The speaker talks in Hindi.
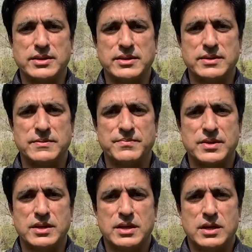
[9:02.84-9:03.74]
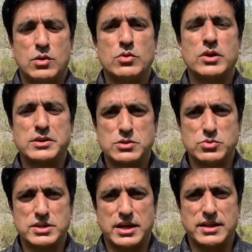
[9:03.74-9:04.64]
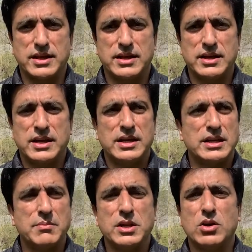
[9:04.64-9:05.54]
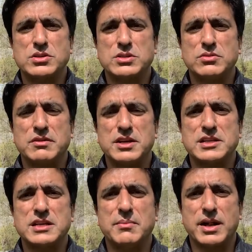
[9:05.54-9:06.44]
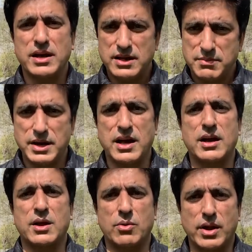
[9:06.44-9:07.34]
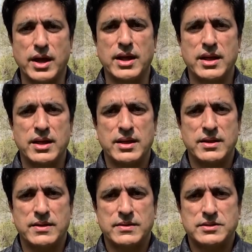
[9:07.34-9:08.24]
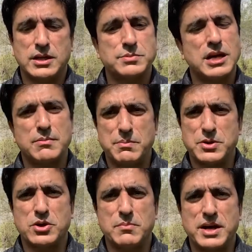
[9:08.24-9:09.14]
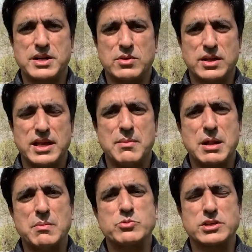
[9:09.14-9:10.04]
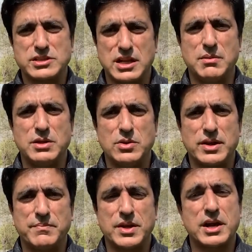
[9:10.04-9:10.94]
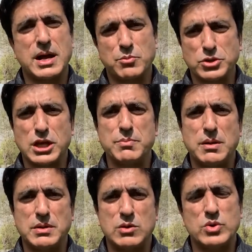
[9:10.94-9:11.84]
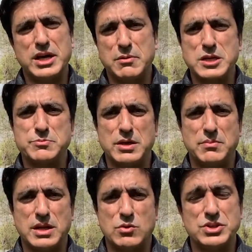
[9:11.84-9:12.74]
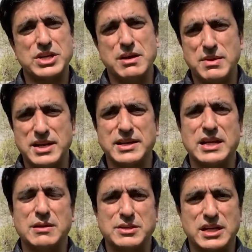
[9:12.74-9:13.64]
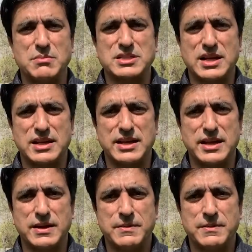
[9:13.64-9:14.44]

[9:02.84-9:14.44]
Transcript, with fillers: थी उनका एक्सक्यूज़ क्या था यमनी हौसियों की वजह से हमारा बेड़ा गर्क हो रहा है जब से आपने पेट्रोट बैटरियाँ उठाई हमारे पे मुसलसल हमले हो रहे हैं आरामको तक पे हमला हुआ एयरबेस पे हमला हुआ शाही महल के करीब जाके मिज़ाइल गिरे